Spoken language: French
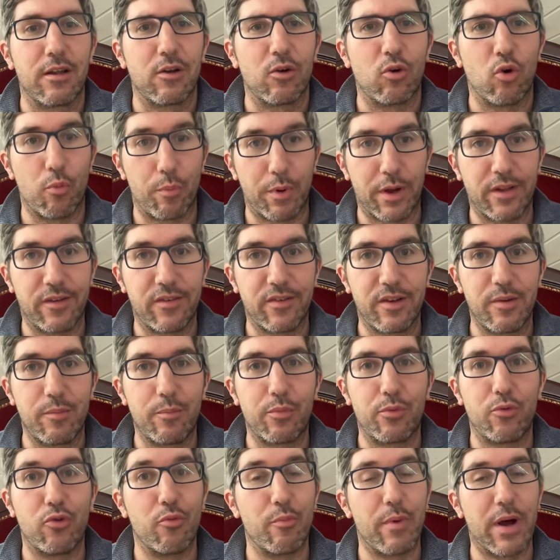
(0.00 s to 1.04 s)
le
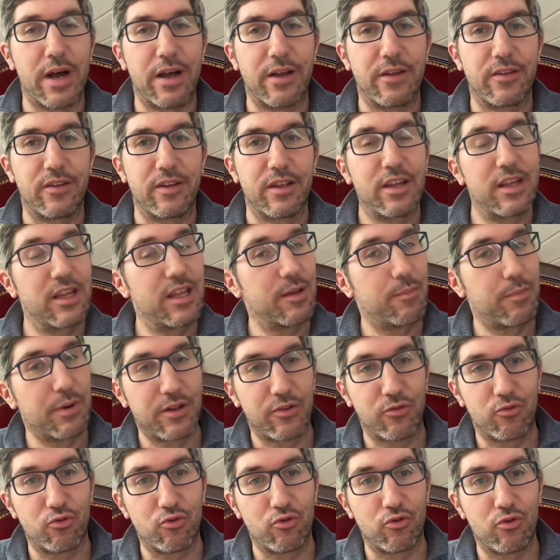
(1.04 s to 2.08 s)
principe de base, il
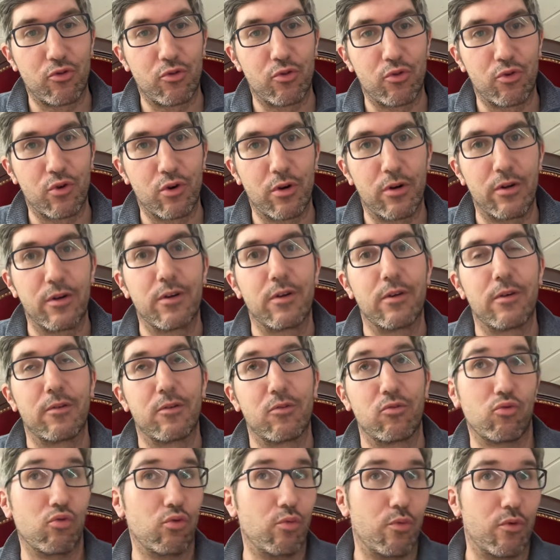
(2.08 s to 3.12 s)
passe toujours,
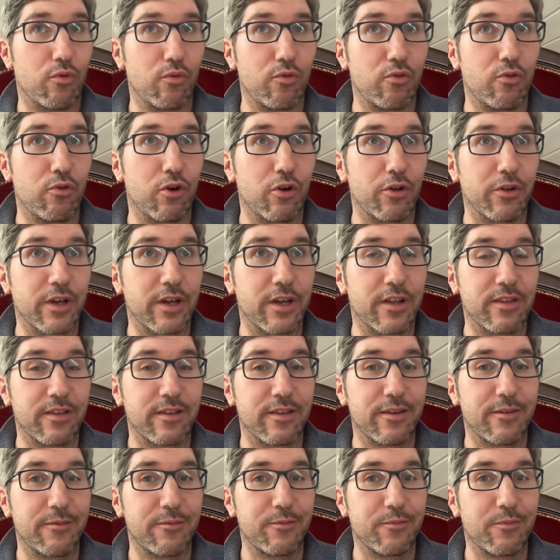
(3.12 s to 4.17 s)
tout le monde veut une
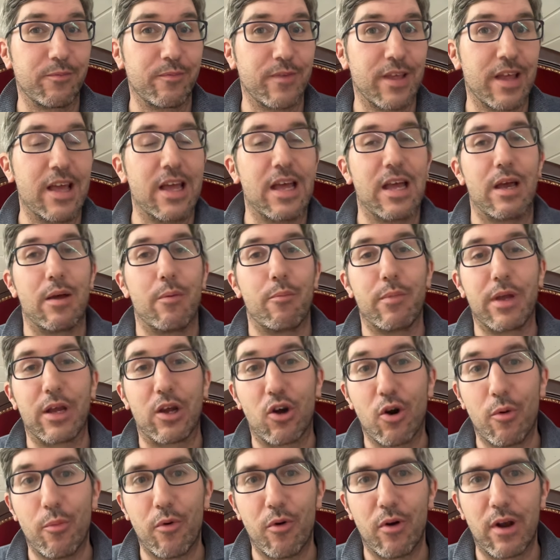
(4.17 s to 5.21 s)
retraite. Mais
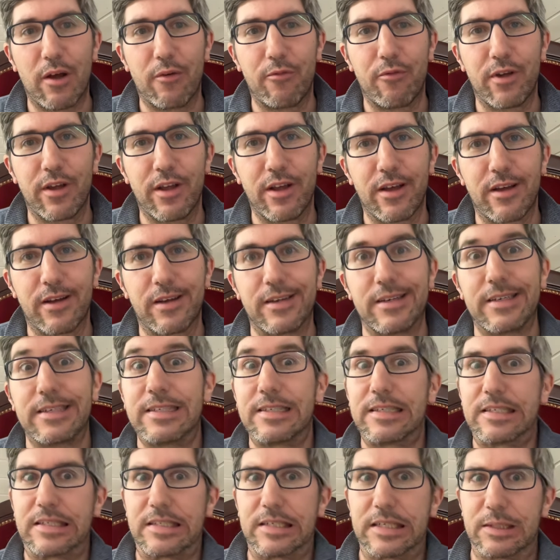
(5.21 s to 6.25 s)
comment la faire,
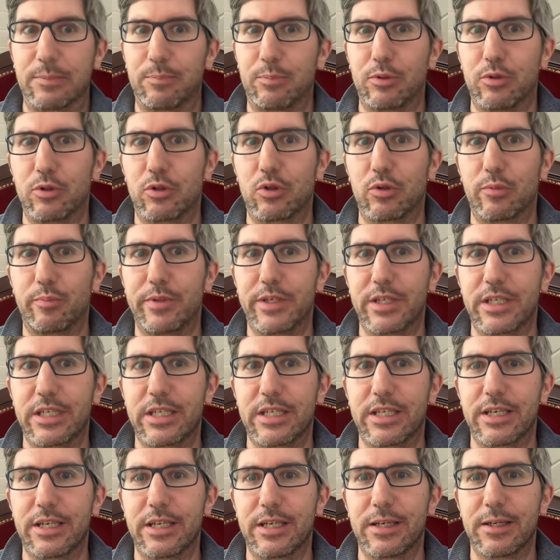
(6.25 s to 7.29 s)
c'est plus
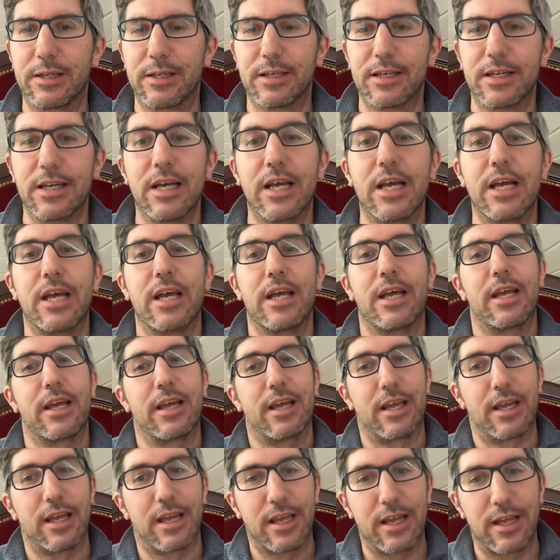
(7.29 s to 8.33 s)
compliqué.
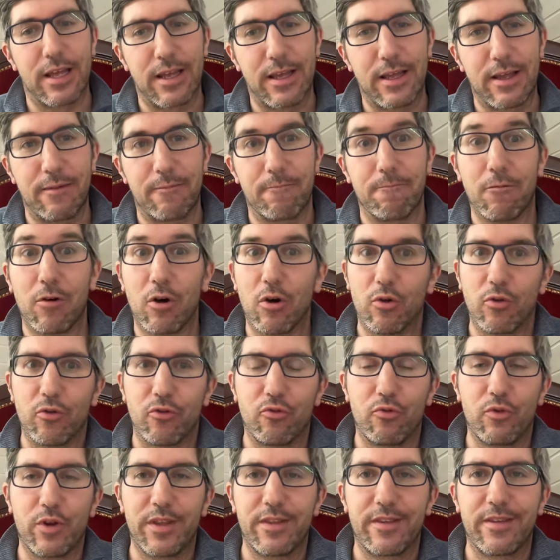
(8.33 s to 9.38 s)
Et
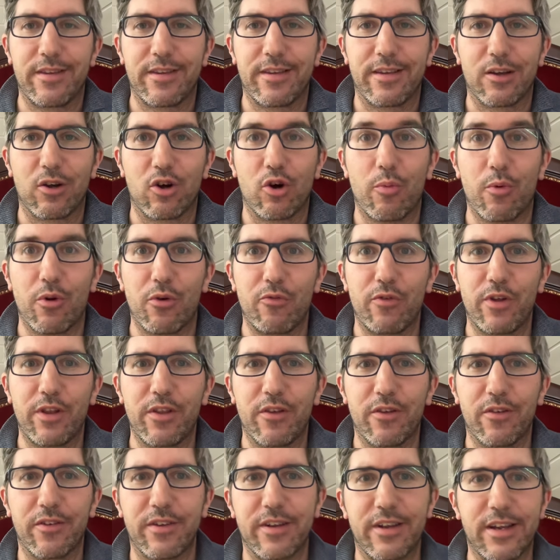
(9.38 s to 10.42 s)
ensuite, comment le
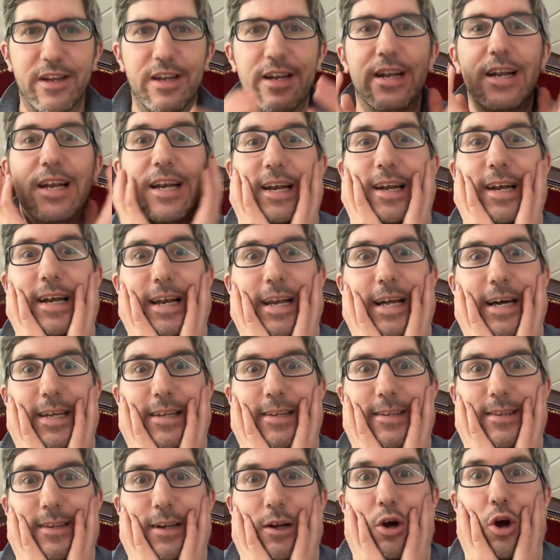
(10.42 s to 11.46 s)
financer,
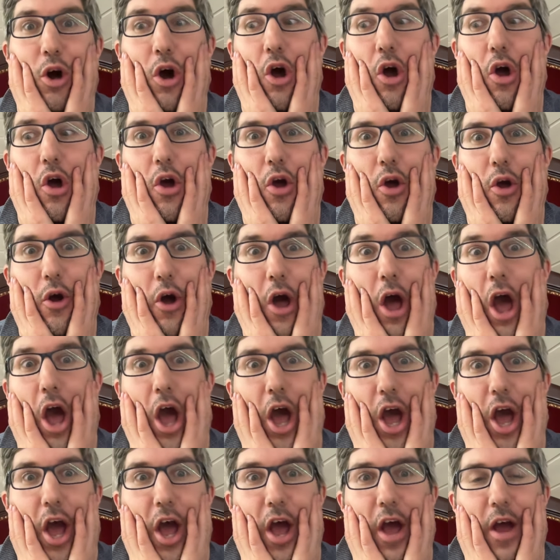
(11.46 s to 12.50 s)
là c'est
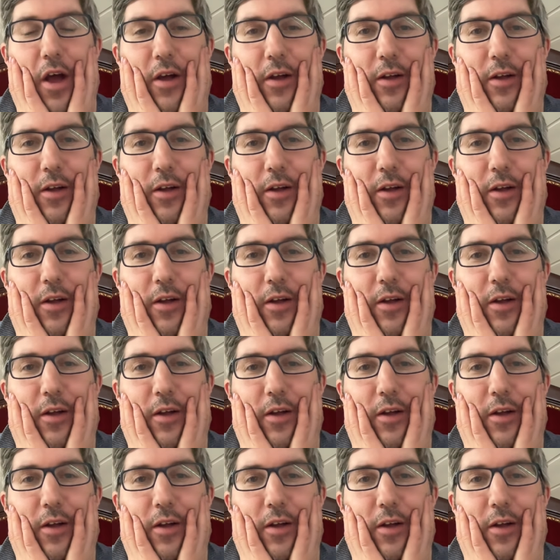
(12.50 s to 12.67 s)
l'horreur.